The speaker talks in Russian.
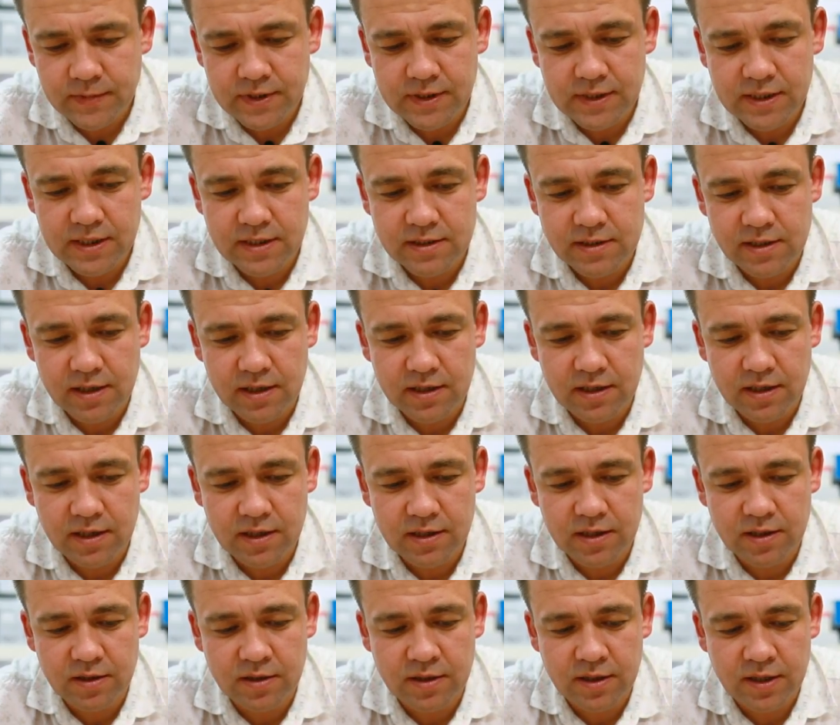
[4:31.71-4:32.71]
и если она
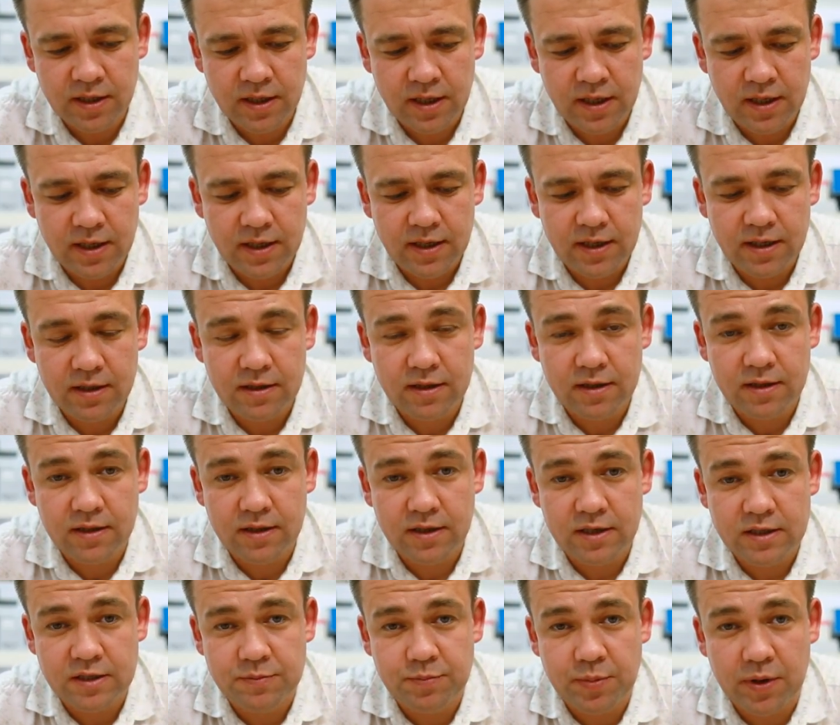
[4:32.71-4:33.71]
это, этот
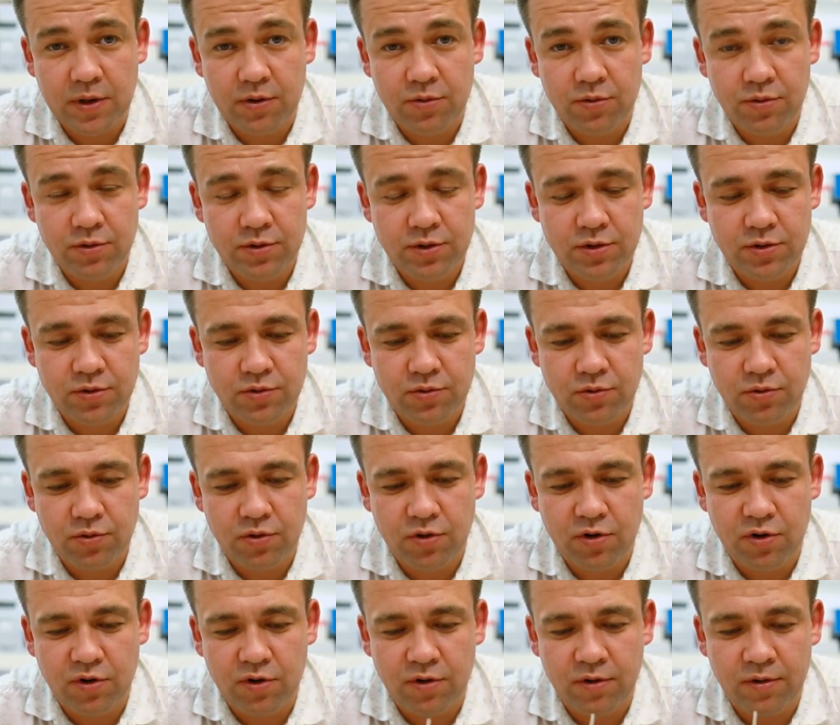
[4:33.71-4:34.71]
тест проходит,
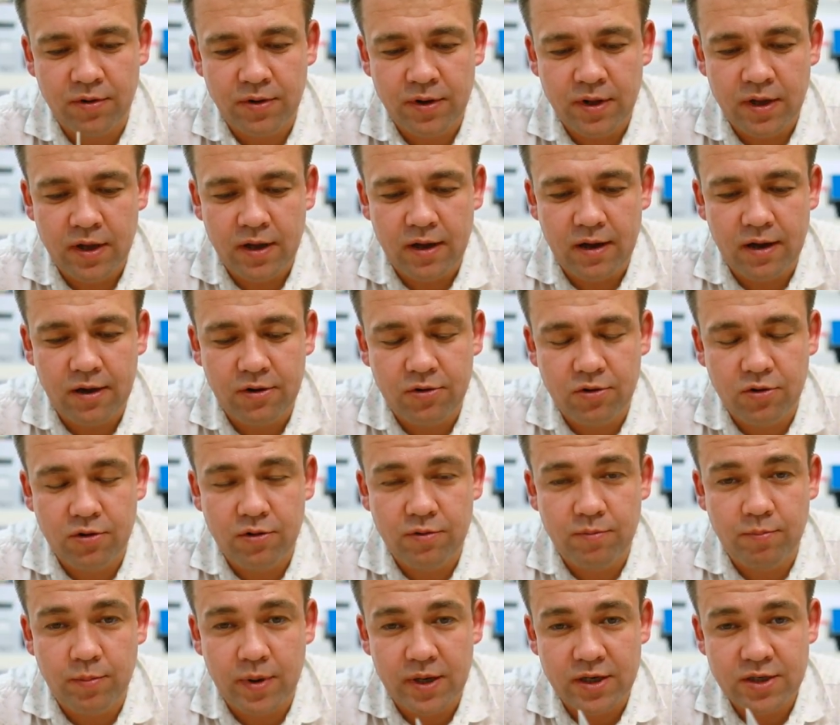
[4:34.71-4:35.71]
то
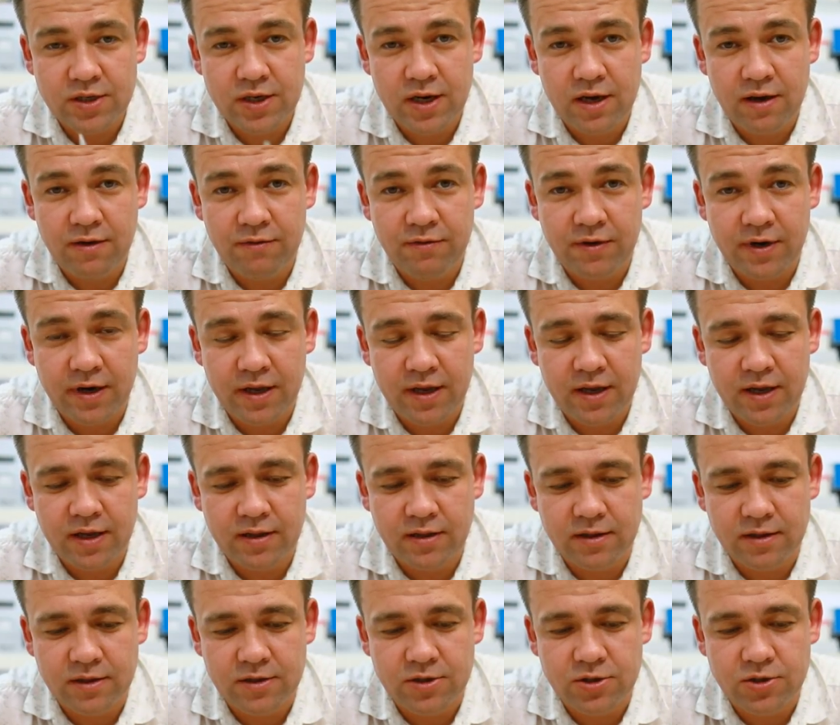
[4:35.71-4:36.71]
большая
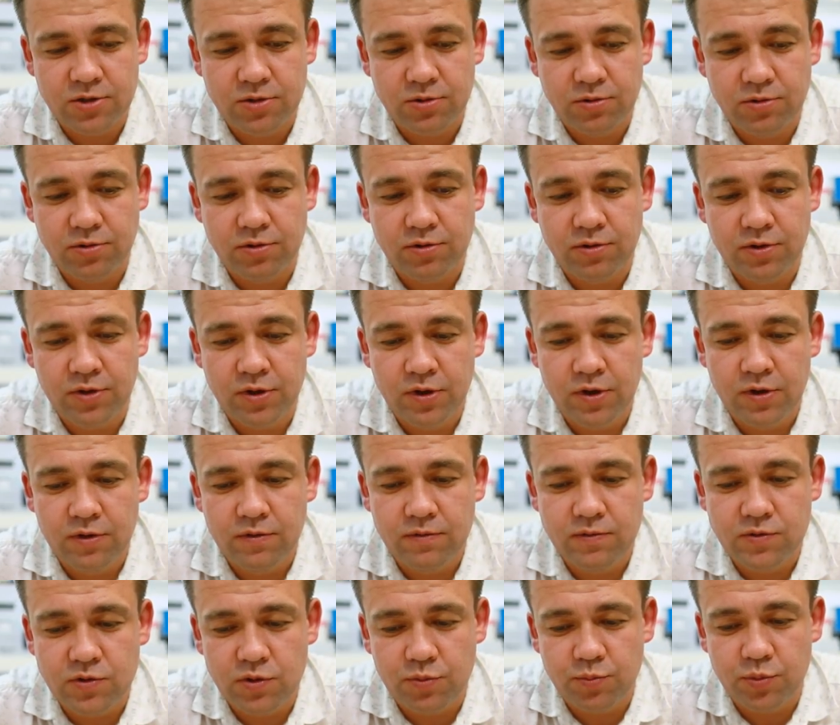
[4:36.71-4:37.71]
вероятность, что
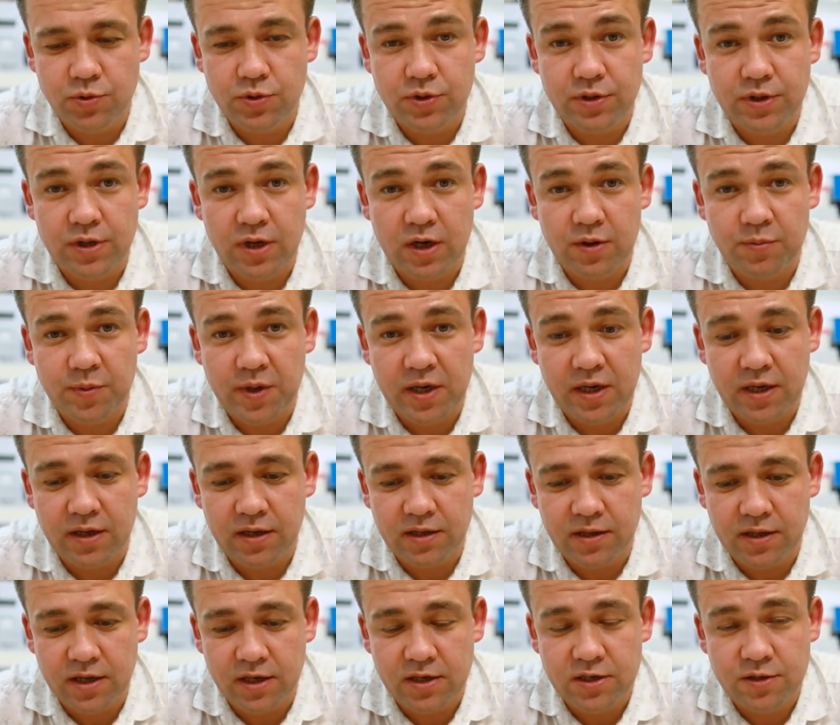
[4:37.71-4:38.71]
все будет нормально
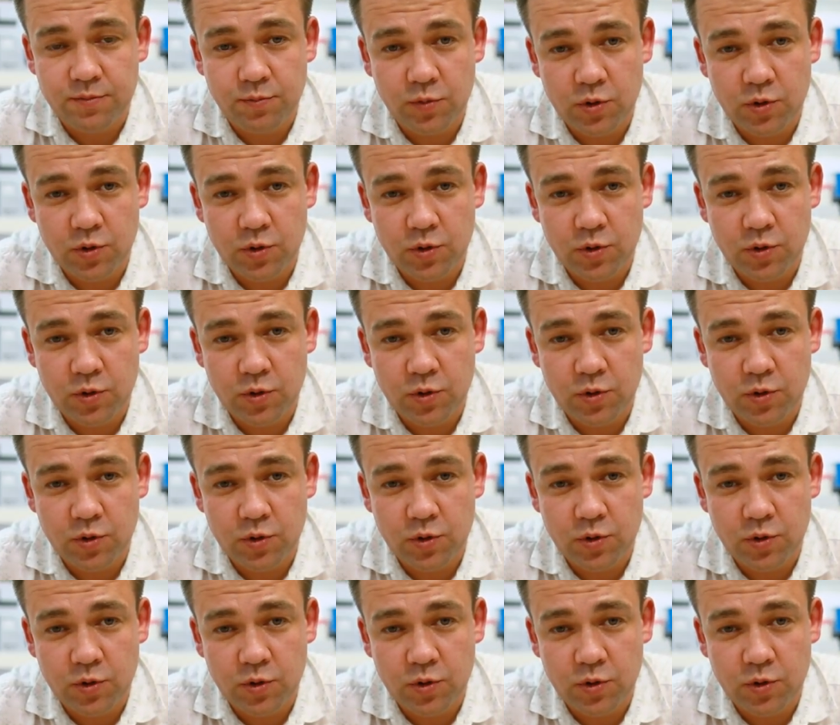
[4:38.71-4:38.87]
и дальше.